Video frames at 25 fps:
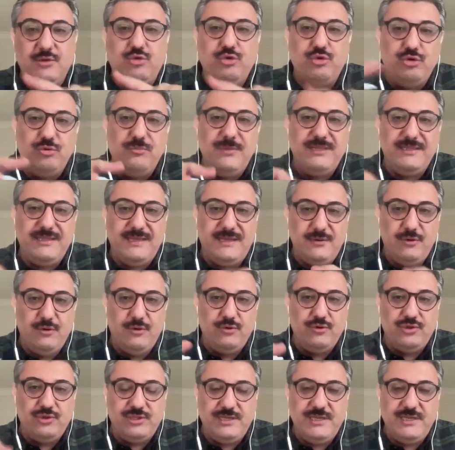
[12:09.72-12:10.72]
sürülmeden
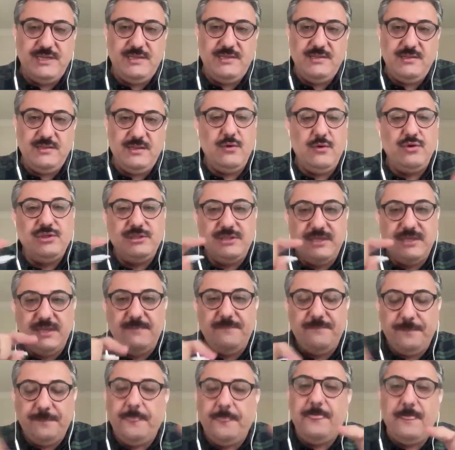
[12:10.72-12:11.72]
önce
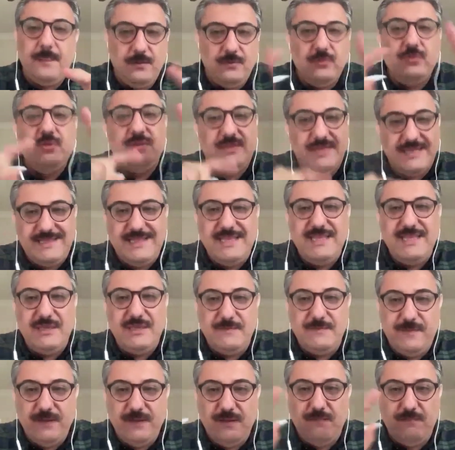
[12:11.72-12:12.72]
önce dediğin
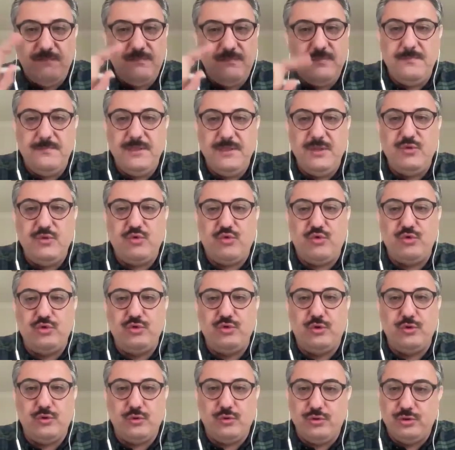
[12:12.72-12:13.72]
gibi
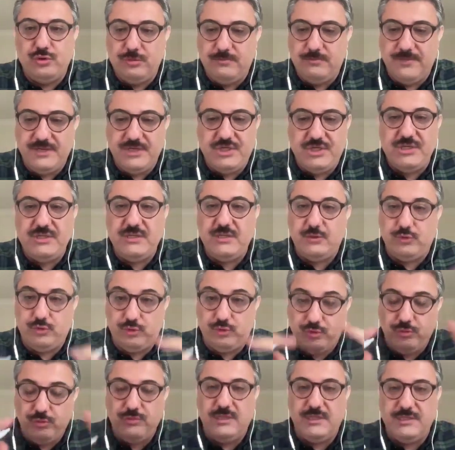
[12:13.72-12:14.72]
1919'un başında
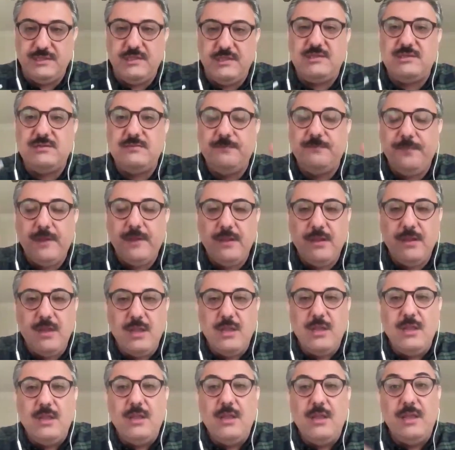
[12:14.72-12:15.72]
tutuklanır.
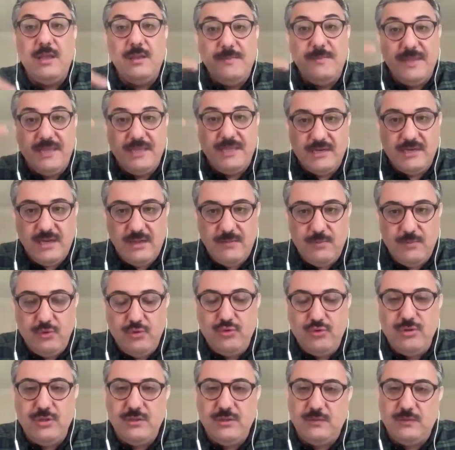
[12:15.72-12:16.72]
E, Bekir Ağa
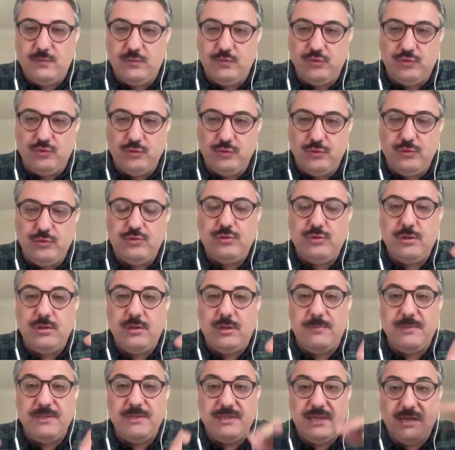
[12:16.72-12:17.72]
bölümünde tutulur
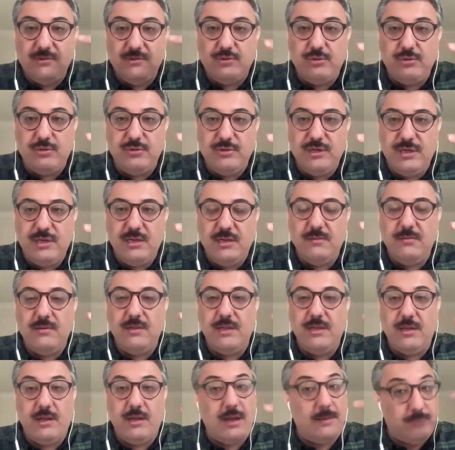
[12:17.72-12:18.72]
ama daha sonra
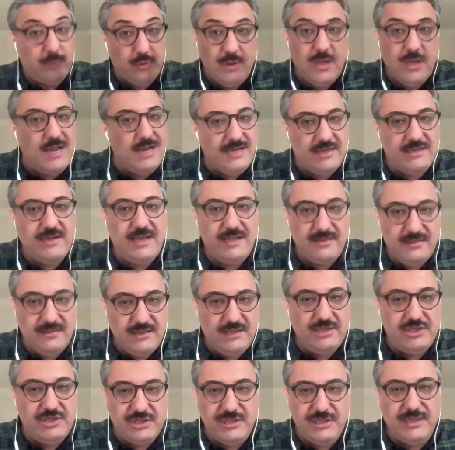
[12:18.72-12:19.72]
e, Abdülhalik
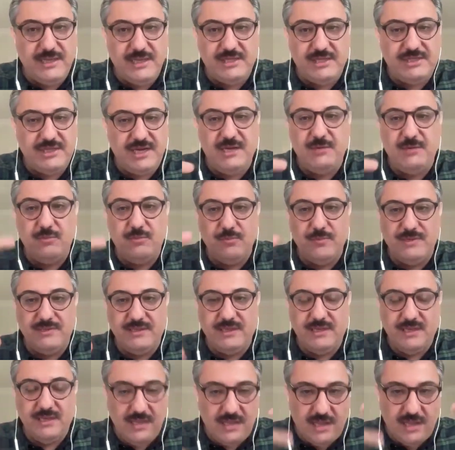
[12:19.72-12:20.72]
Ren'da için de geçerli bu
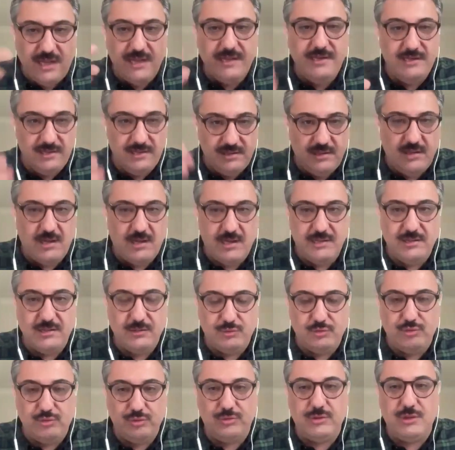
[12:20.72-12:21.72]
mesela. Aynı
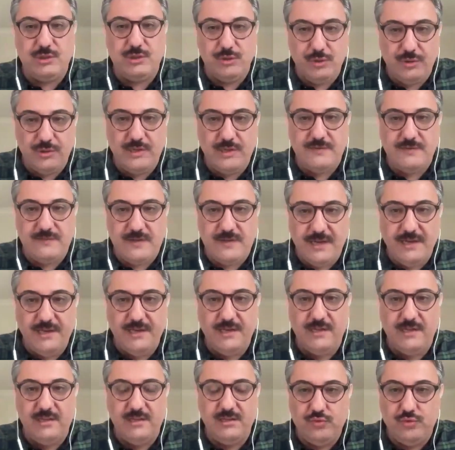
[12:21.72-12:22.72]
anda tutuklanıyorlar ve
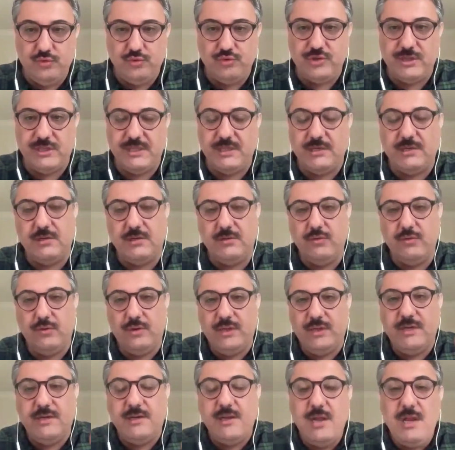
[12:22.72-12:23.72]
aynı hücrede
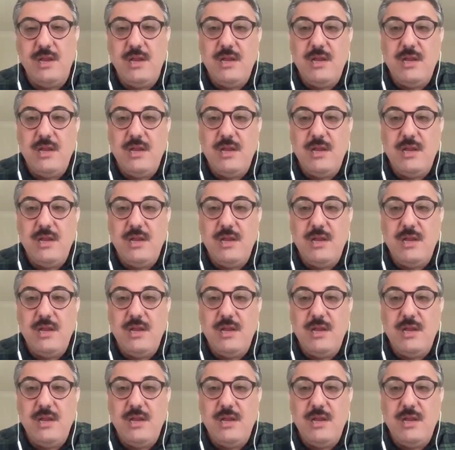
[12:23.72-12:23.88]
kalıyorlar.